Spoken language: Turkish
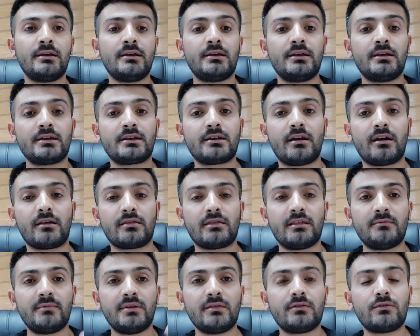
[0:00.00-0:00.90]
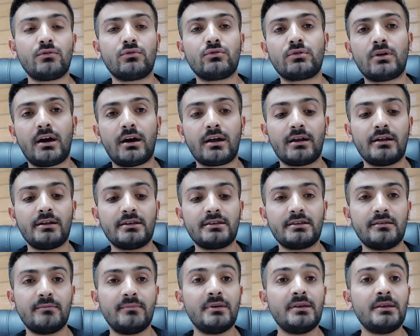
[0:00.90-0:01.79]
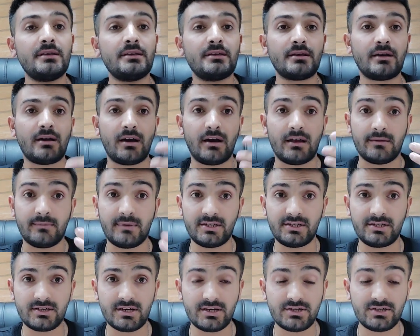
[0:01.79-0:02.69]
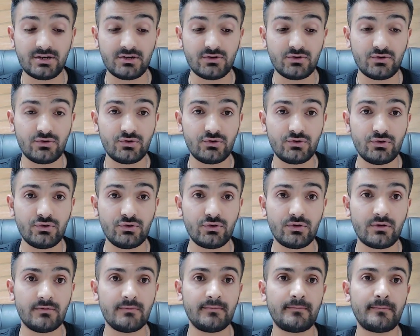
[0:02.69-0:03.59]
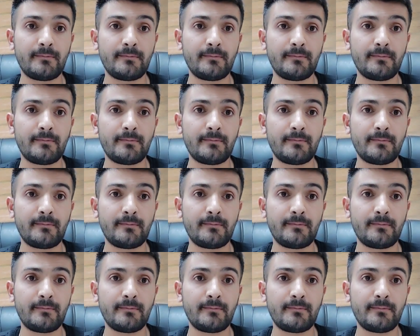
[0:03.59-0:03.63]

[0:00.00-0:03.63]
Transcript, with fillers: Kasım'ın sonu Aralık gibi alıma çıkacağını düşünüyorum.